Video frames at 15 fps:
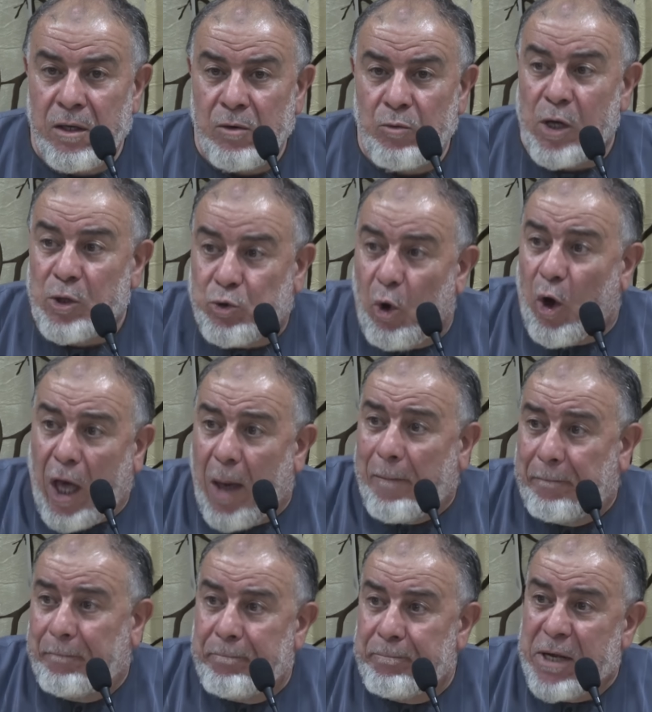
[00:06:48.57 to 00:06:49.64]
وانتخب
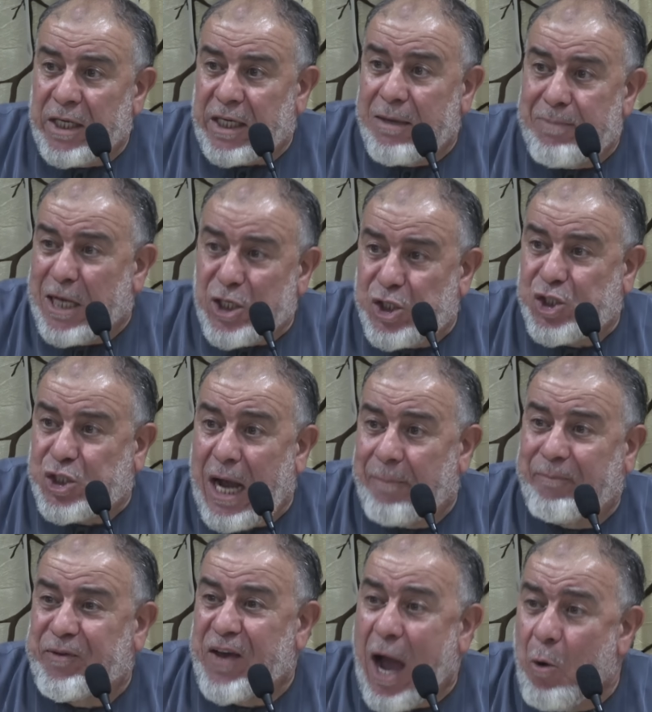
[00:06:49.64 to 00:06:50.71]
من قبل
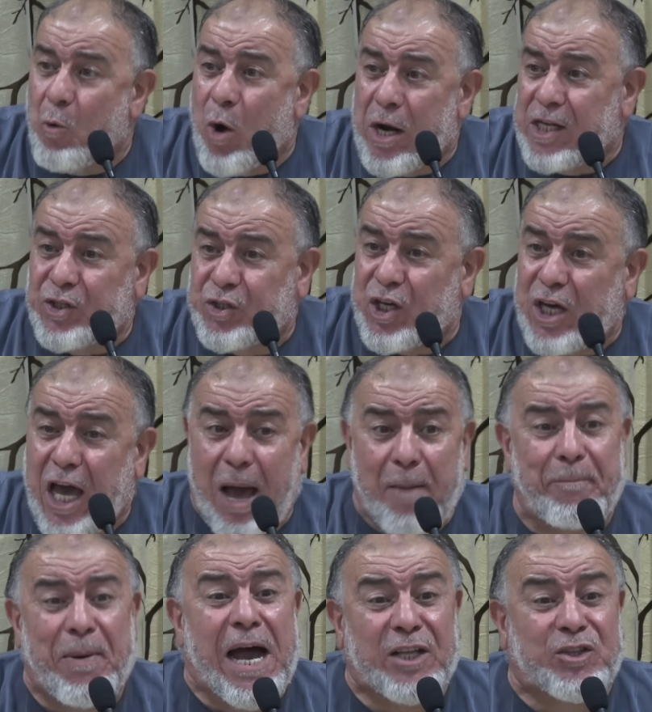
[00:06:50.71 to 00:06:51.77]
الشعب في أول
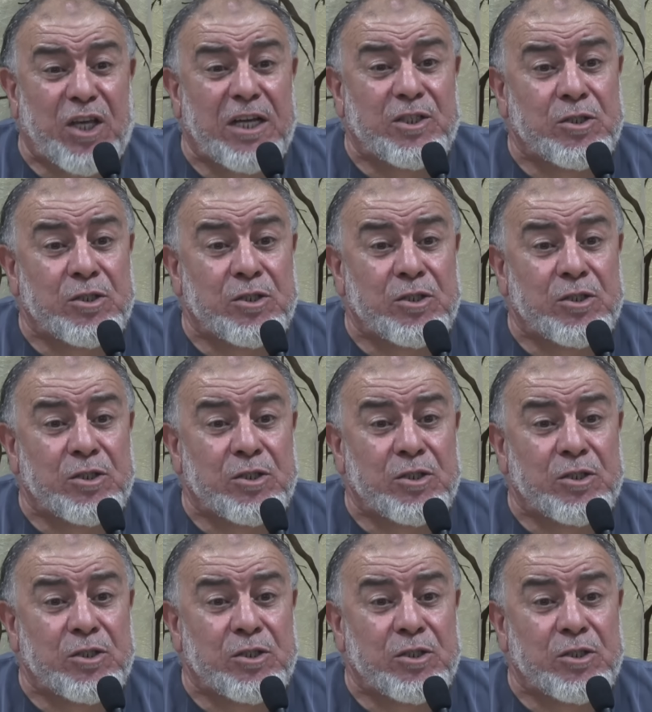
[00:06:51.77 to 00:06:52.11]
انتخابات